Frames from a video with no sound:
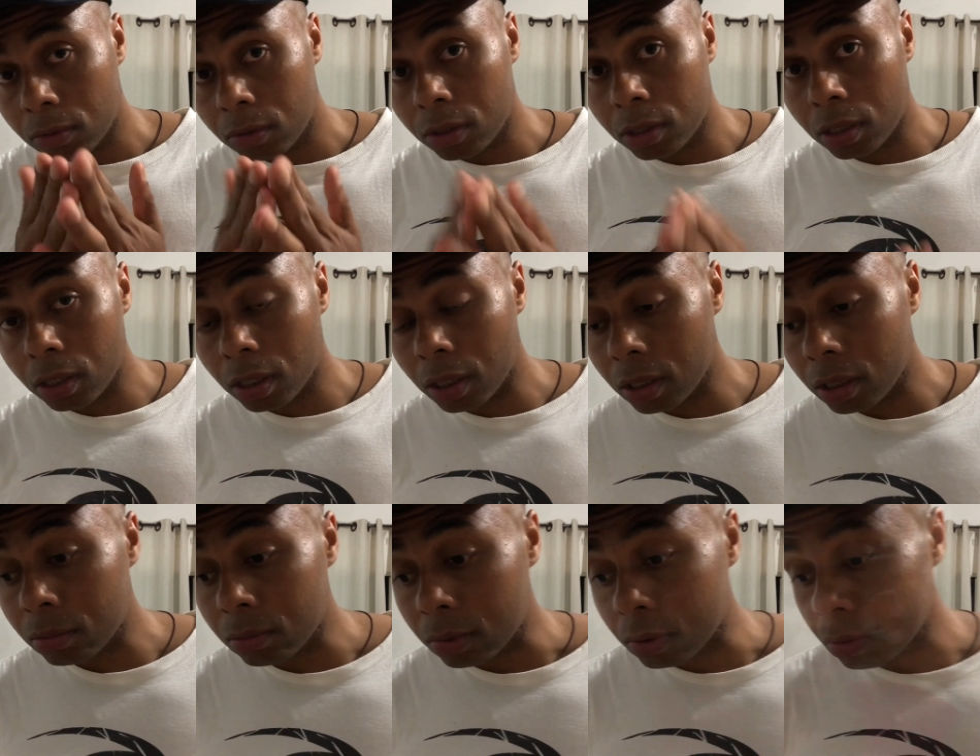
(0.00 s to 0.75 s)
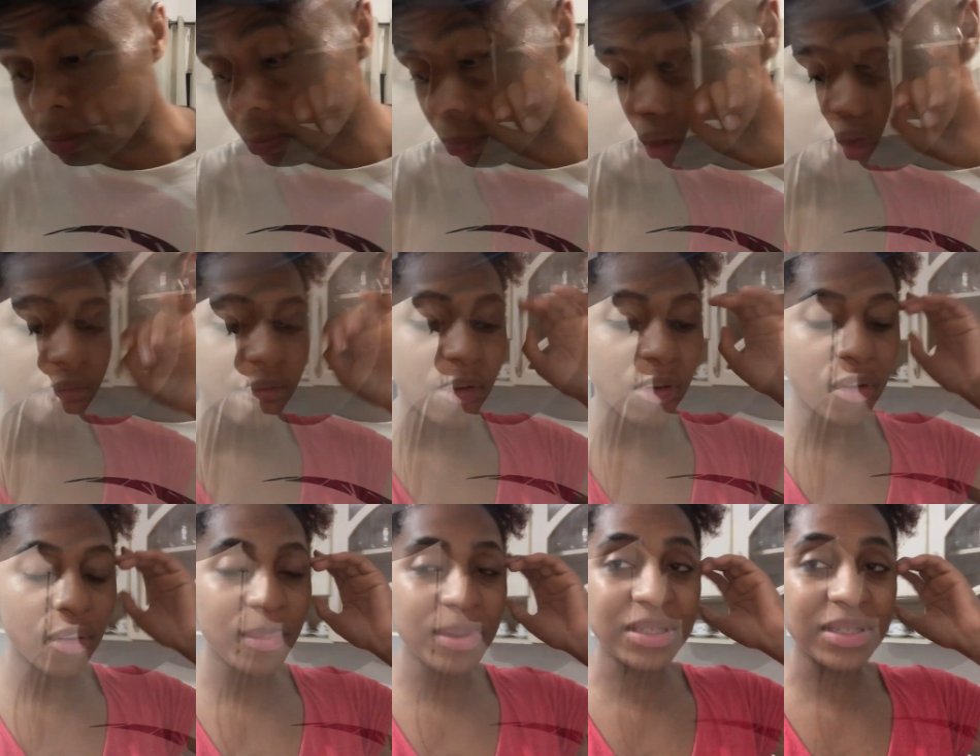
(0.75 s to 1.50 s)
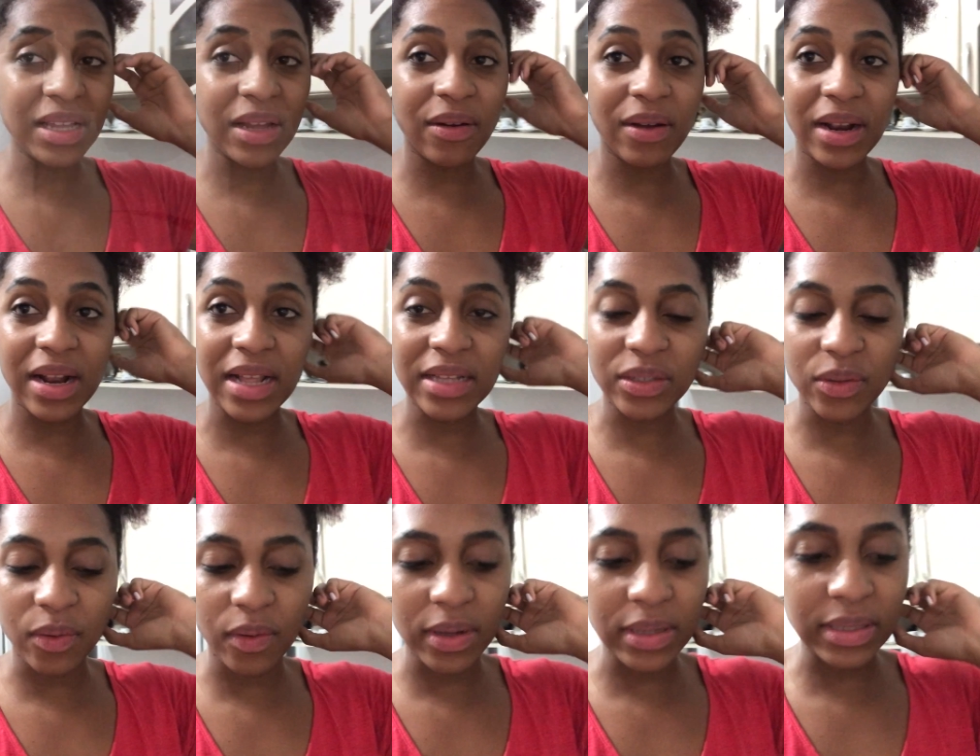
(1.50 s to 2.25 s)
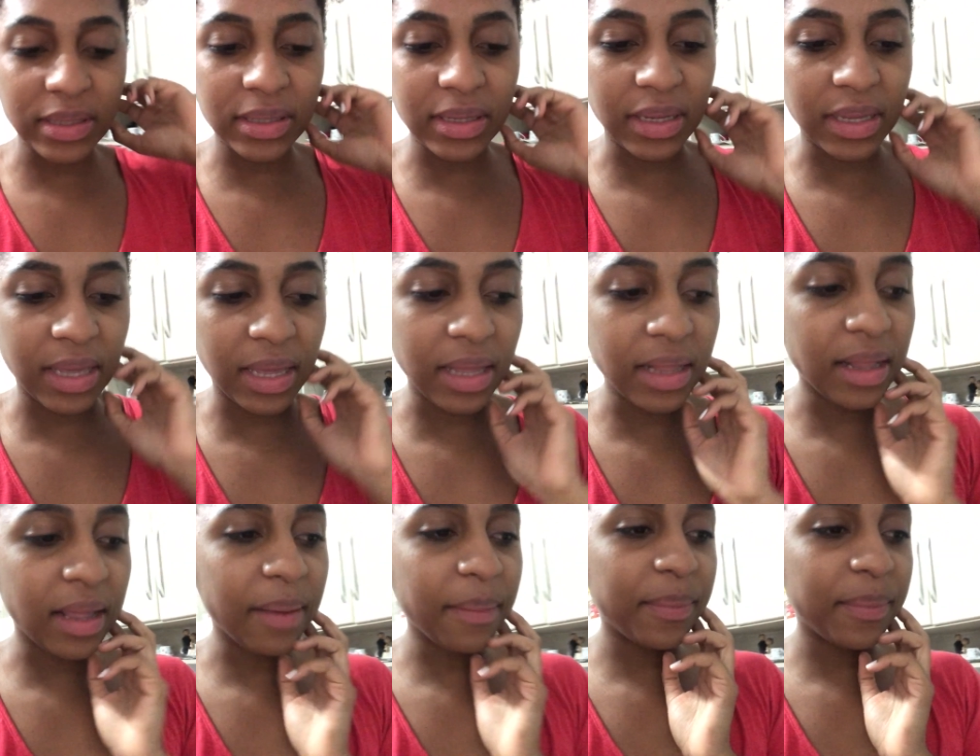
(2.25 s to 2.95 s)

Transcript: Tem nada, mano. Vou começar a guardar as coisas aqui, né?